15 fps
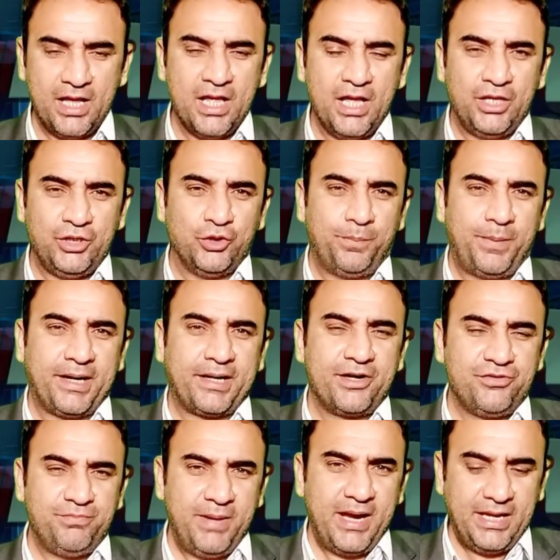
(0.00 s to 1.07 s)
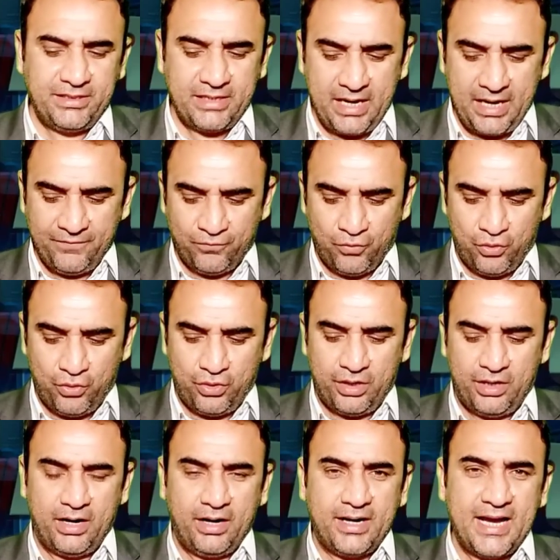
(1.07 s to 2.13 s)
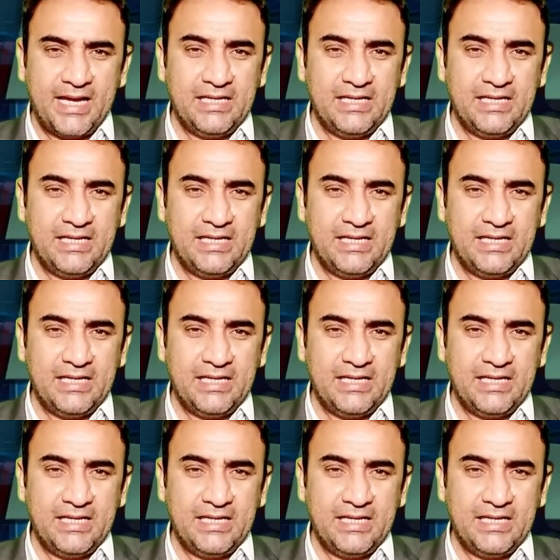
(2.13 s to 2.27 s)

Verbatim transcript: जो प्रैक्टिस मैच है वो 28